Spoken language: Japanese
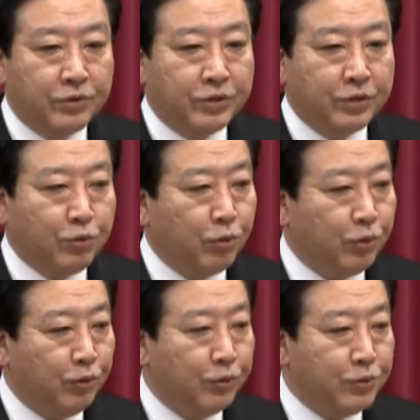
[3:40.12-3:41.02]
出身高
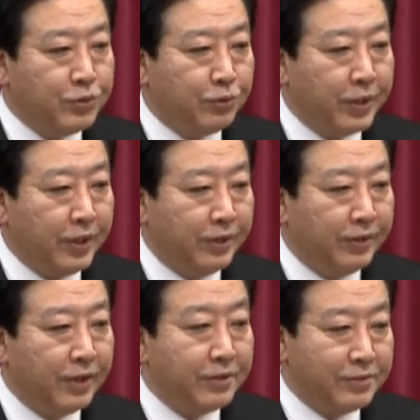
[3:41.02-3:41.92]
校の同窓会があっ
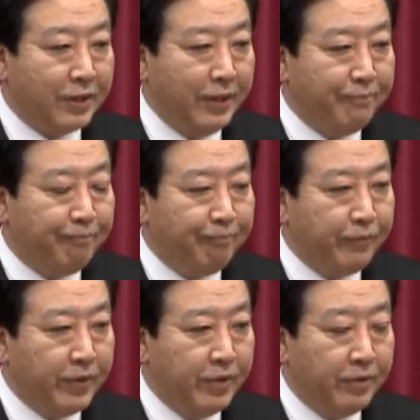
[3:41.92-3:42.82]
たんですが、
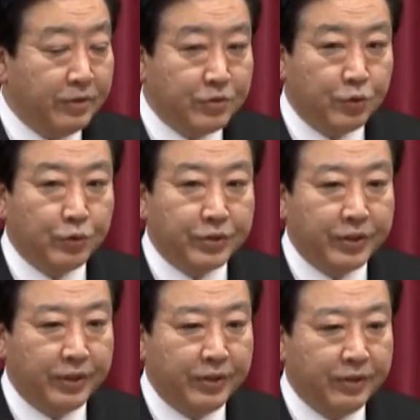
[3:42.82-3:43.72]
その時
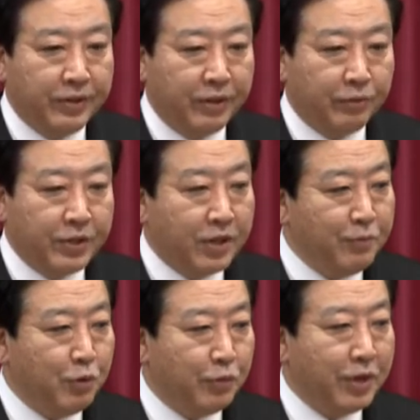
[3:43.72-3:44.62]
にあに手
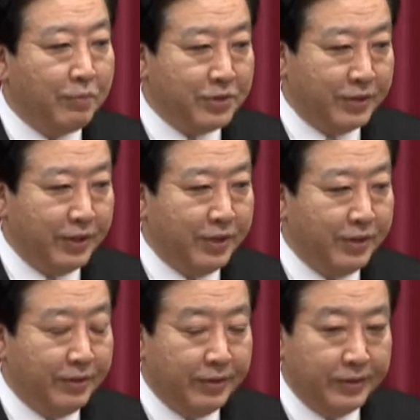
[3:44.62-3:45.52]
紙をもらいまして、
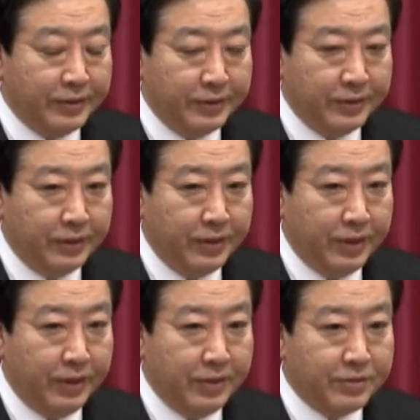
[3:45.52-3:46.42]

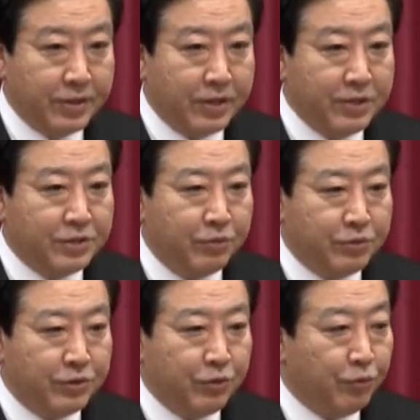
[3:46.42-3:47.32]
えー、世界史
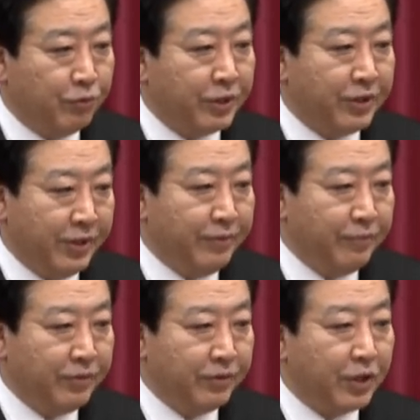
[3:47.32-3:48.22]
の授業を受け
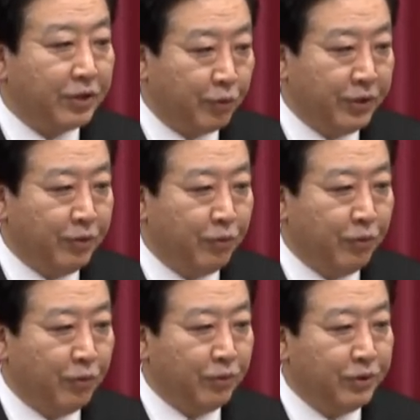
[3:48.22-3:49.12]
て、った時の
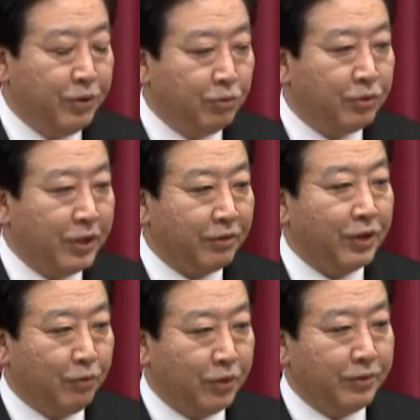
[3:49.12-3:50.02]
記憶がある
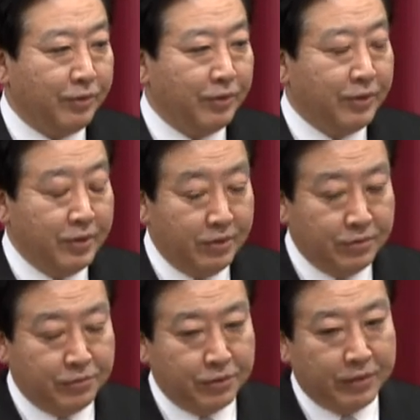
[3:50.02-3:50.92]
かどうか
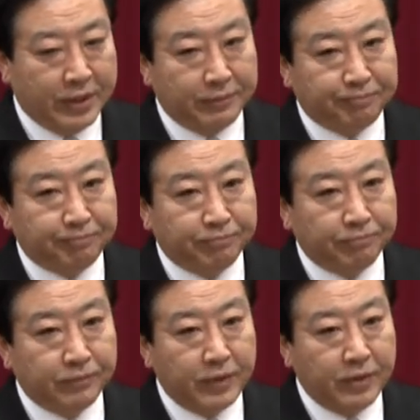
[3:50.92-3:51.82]
それは
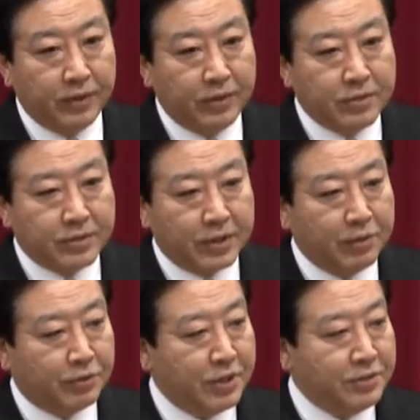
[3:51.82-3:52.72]

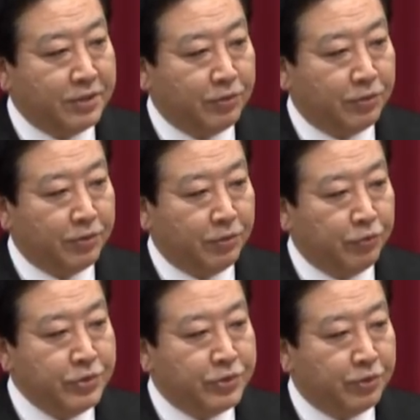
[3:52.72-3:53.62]
先の大戦の時の
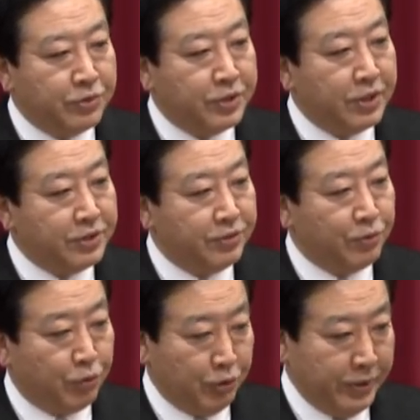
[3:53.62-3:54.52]
ウィンストン・チャーチル
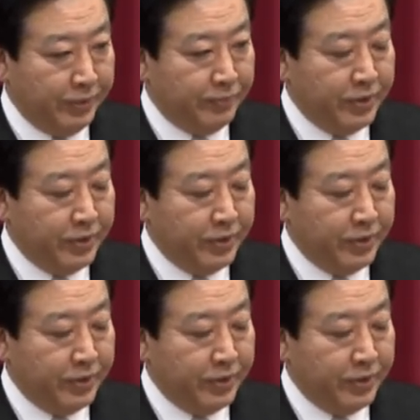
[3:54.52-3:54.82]
の言葉